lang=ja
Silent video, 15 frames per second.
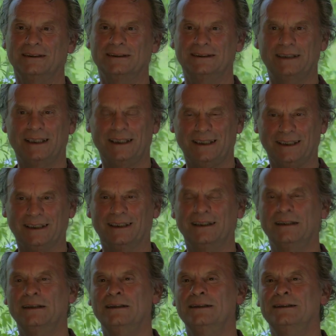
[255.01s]
ぜひ、
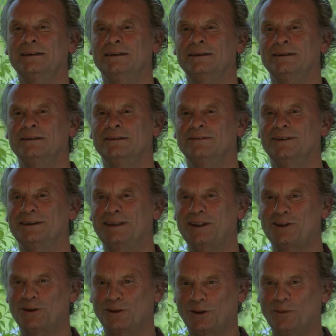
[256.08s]

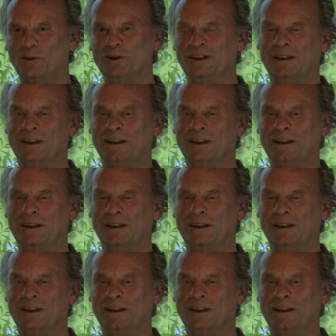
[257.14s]
私と共